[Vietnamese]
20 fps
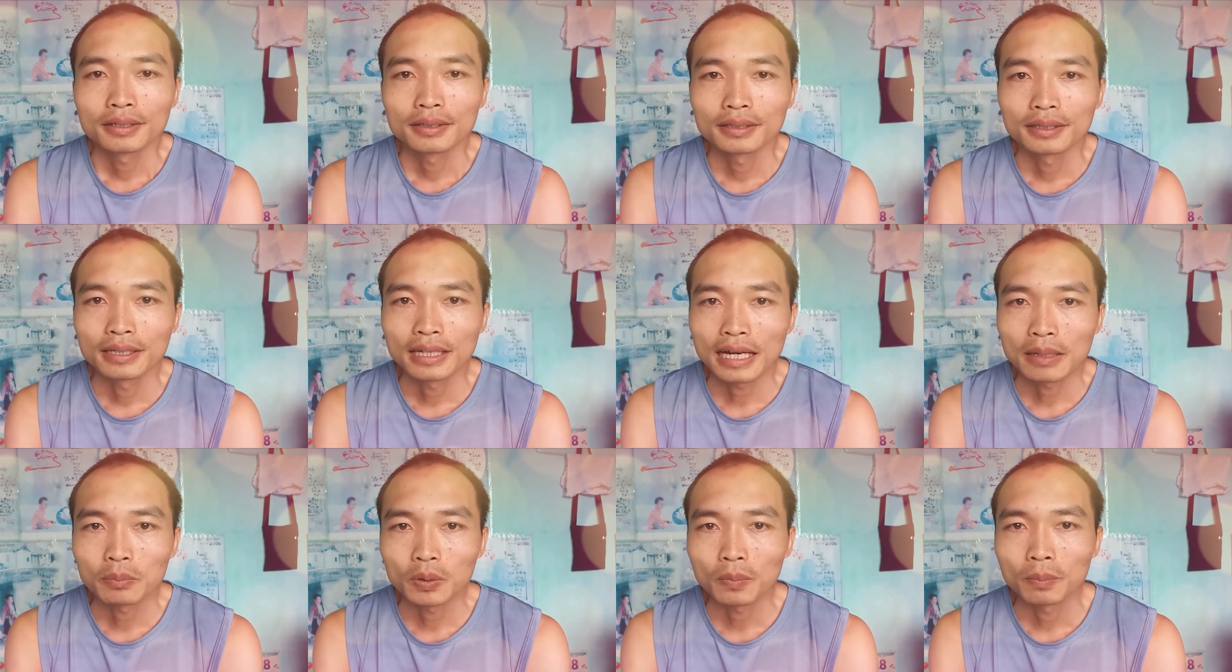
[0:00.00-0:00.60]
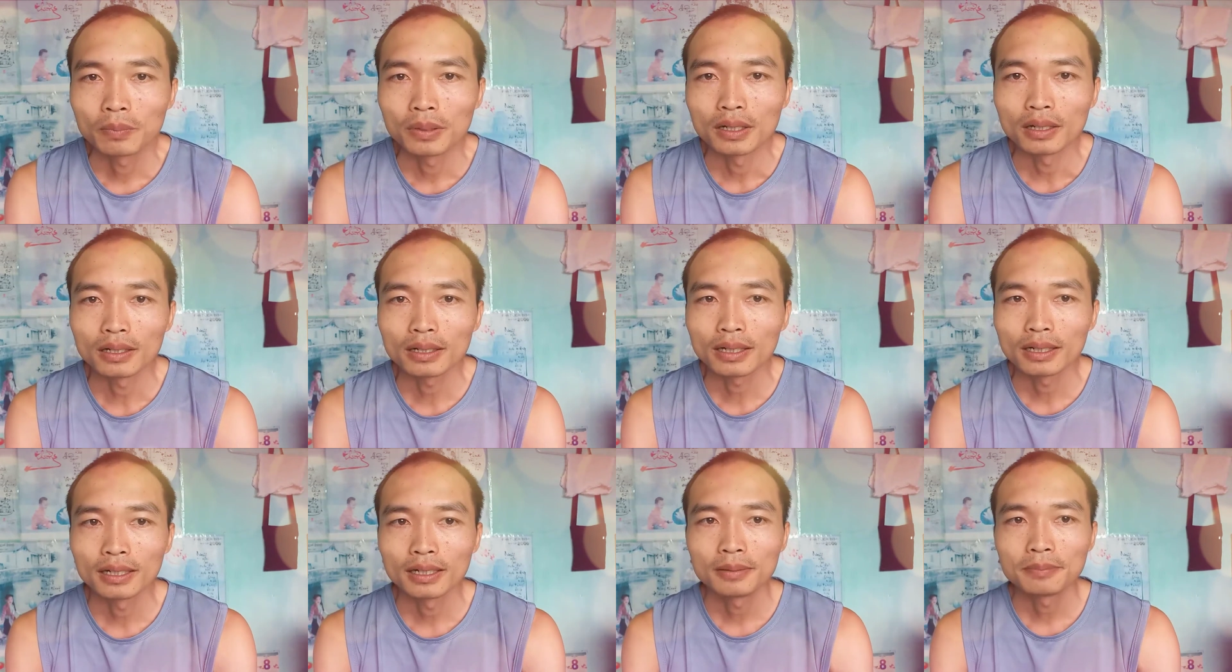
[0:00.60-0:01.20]
Khi ăn một
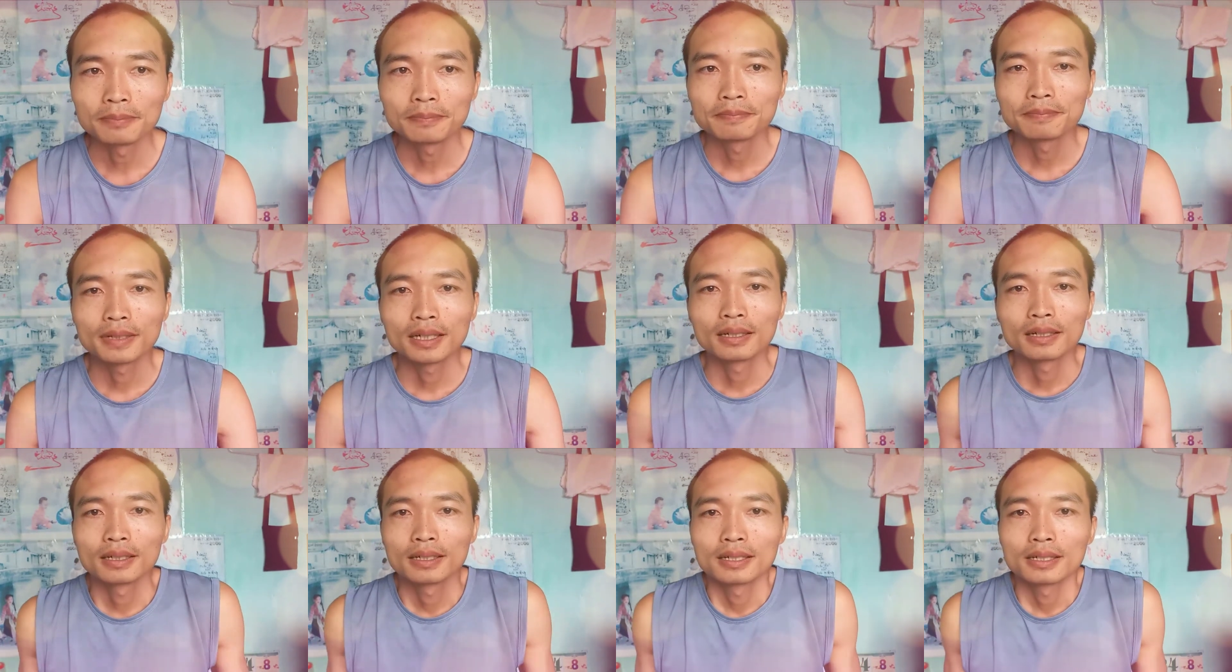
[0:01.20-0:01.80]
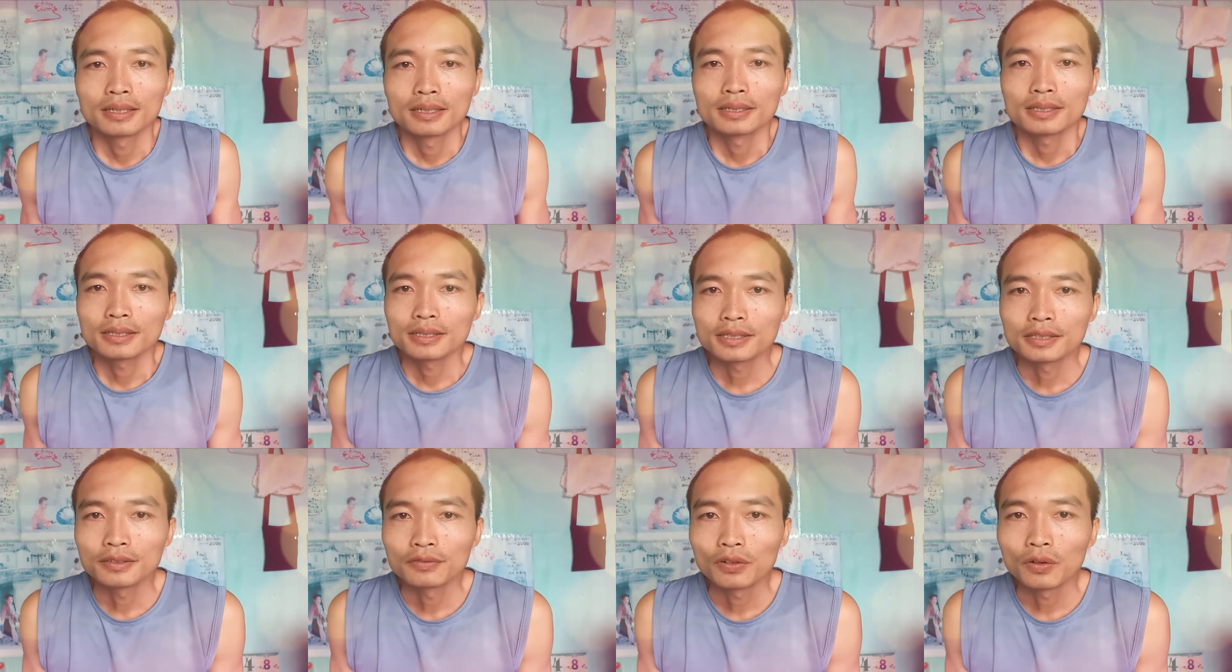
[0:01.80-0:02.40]
bữa cơm,
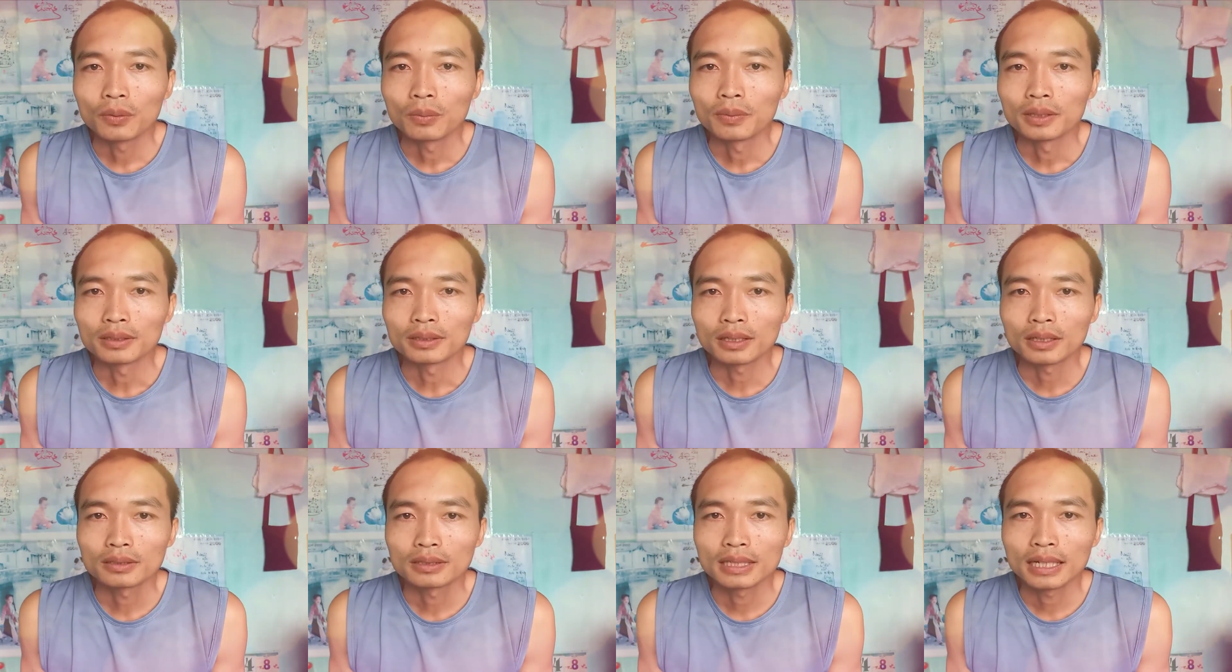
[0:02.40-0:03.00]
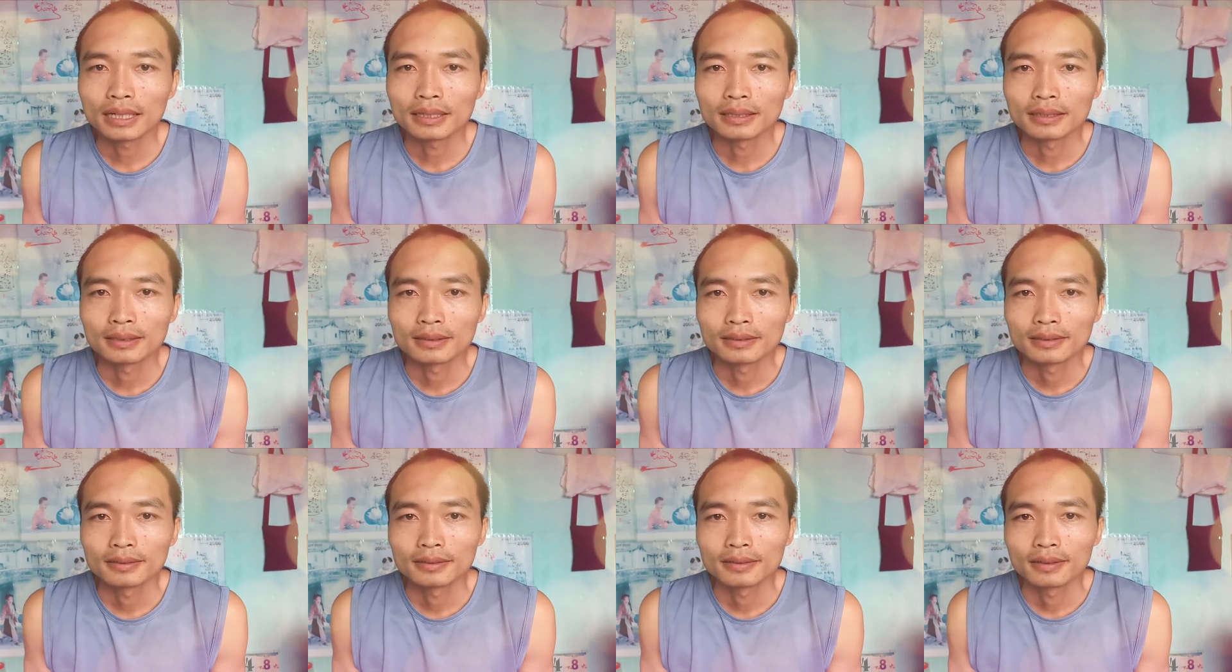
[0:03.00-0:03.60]
sư phụ mình có dạy,
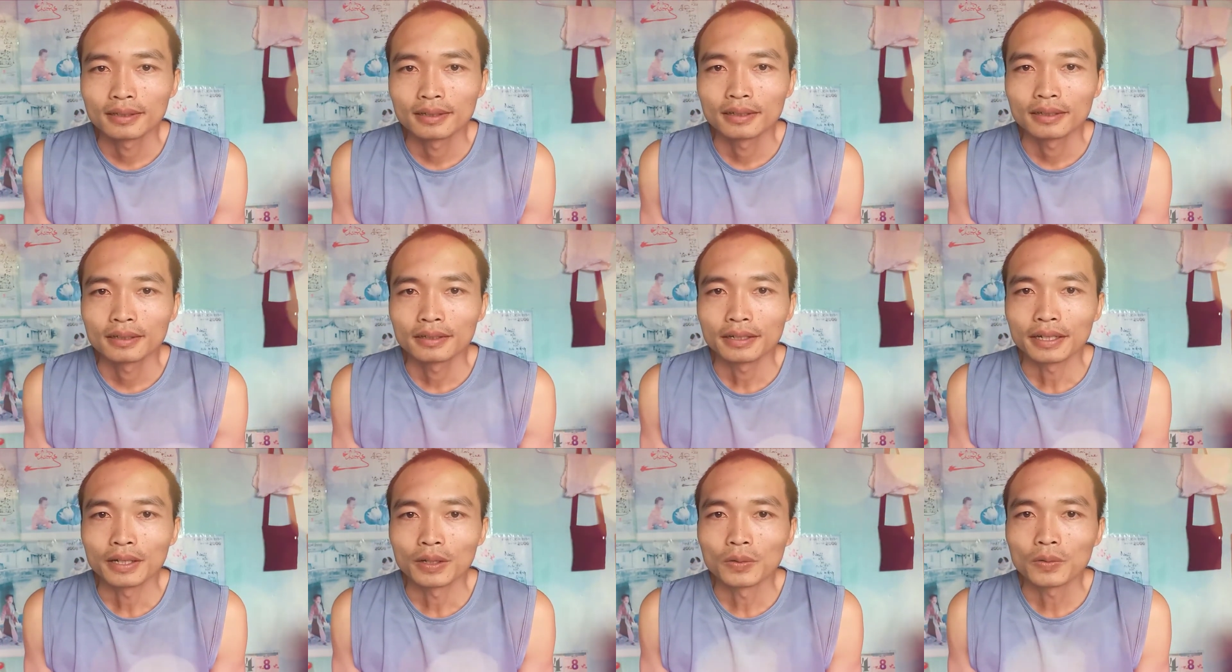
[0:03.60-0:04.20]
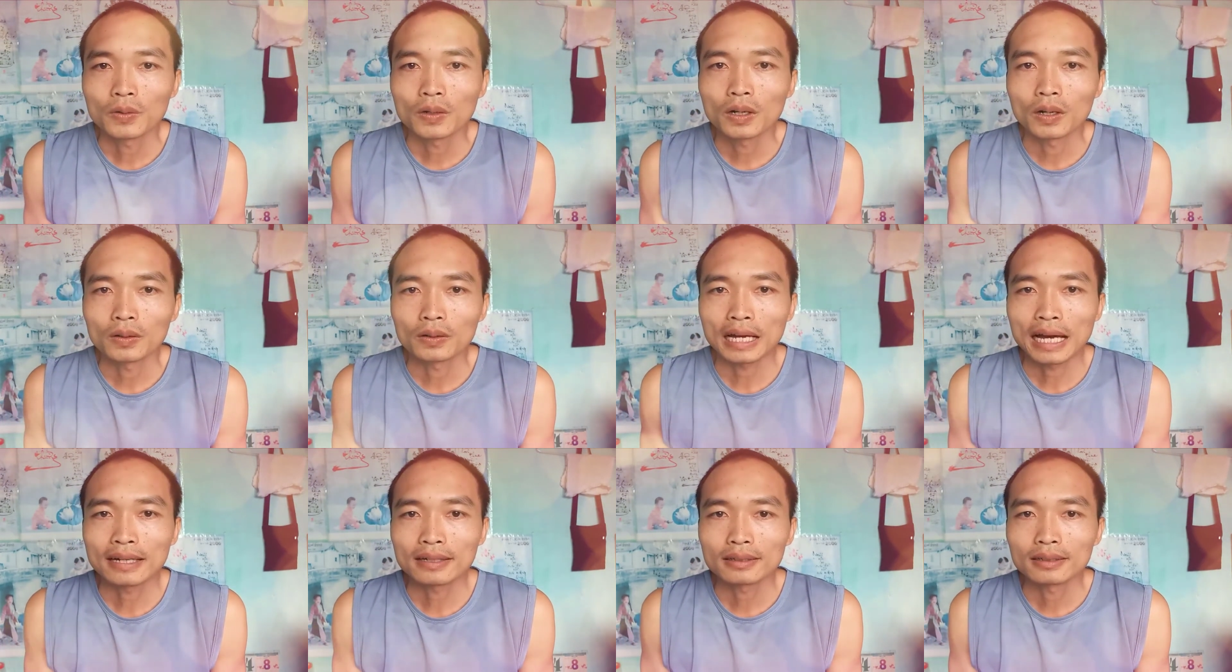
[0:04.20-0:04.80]
nếu
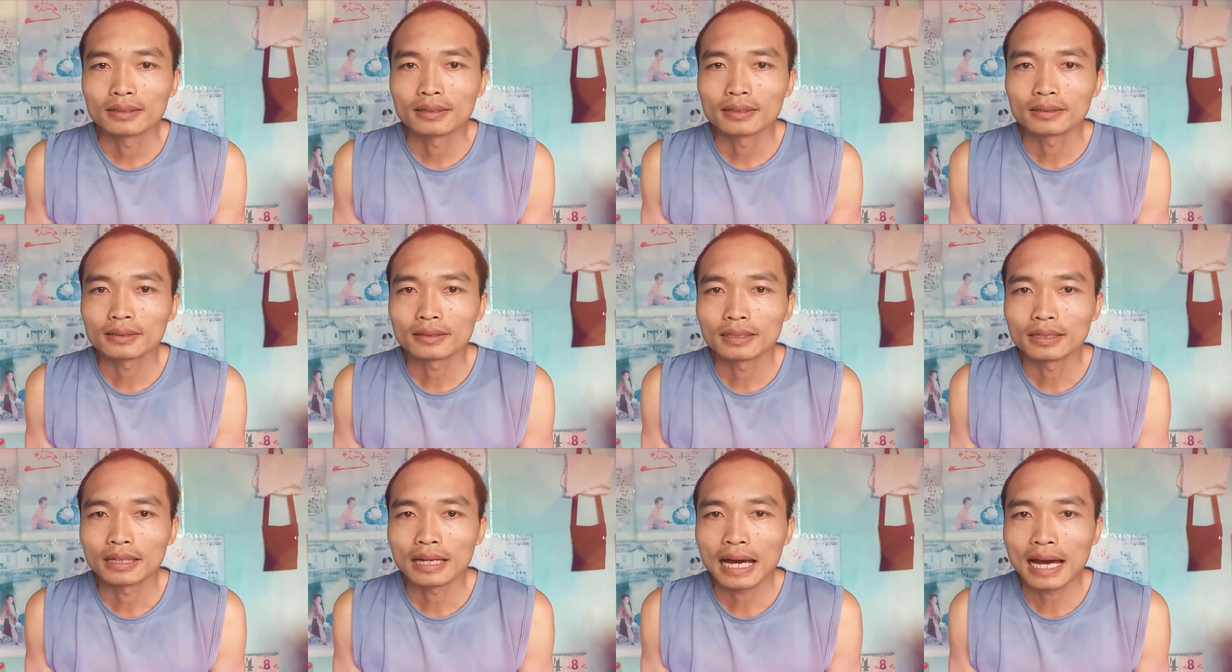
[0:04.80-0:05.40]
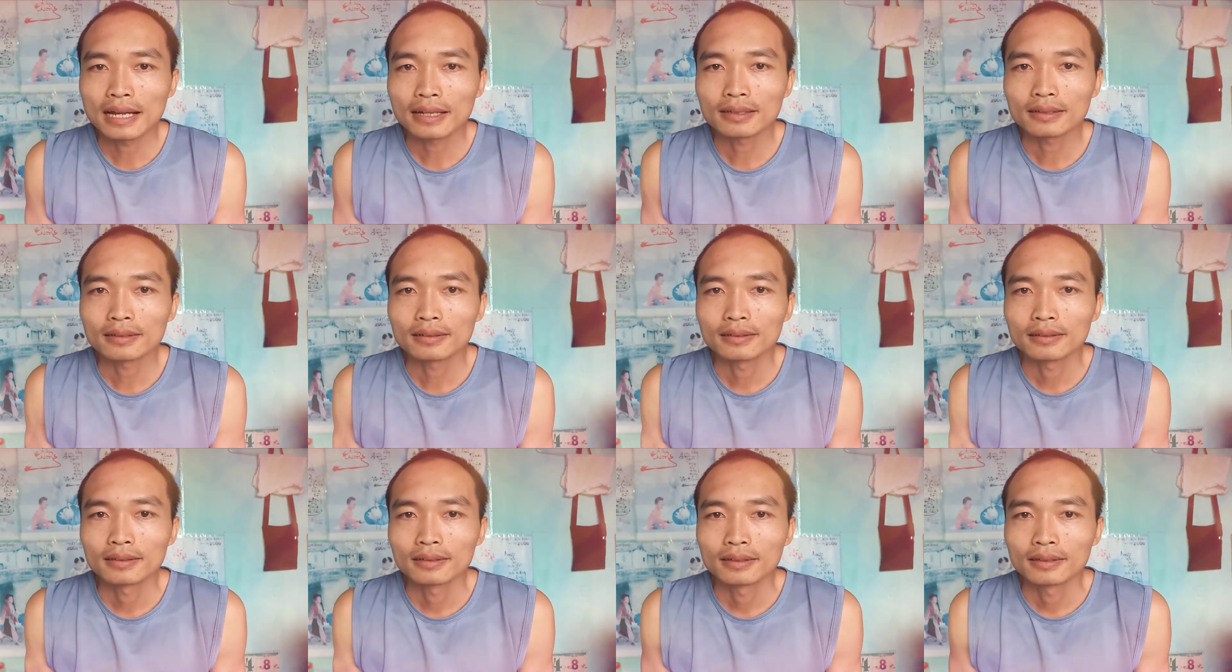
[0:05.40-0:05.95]
con ăn được thì ăn,